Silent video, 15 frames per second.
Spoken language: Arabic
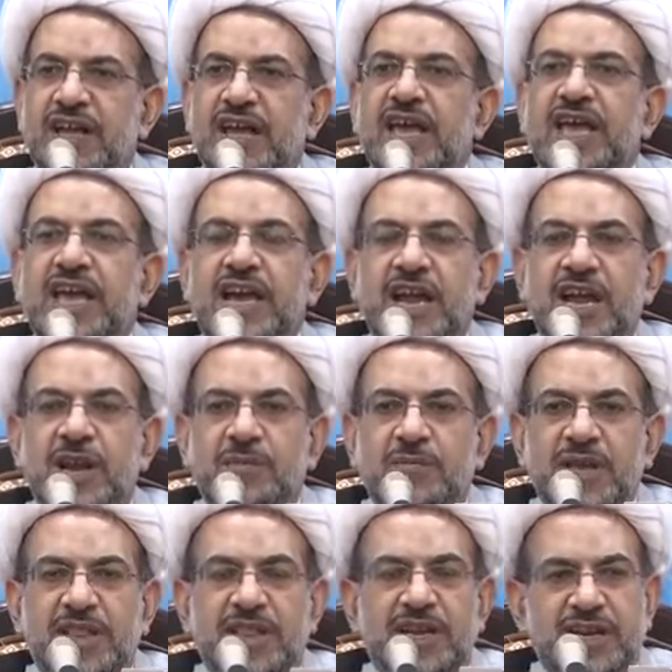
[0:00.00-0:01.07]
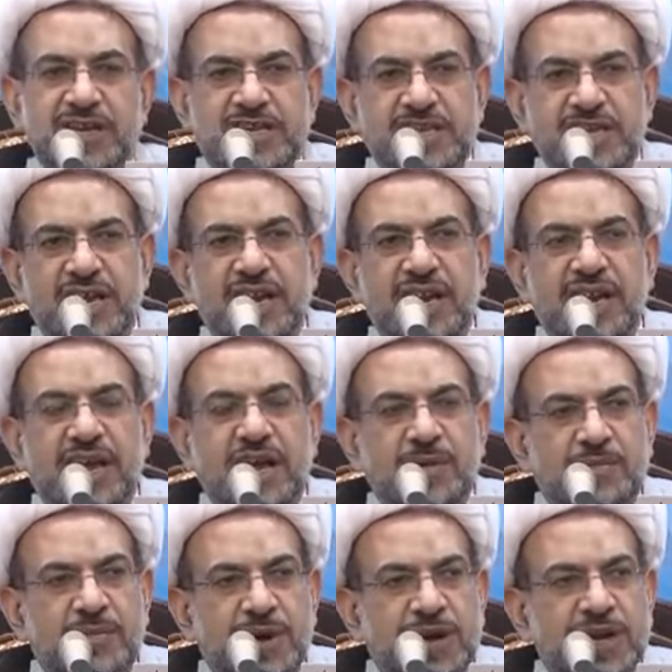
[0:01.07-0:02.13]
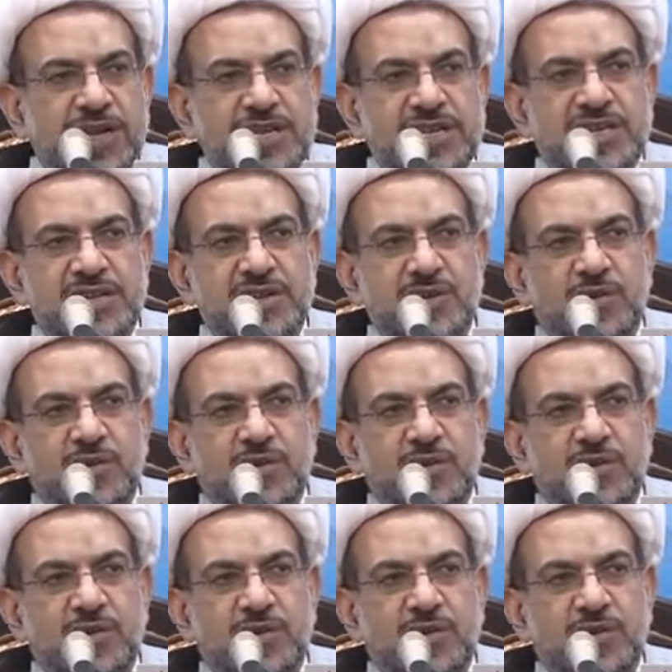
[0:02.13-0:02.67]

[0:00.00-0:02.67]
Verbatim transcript: هي المدرسه الابرز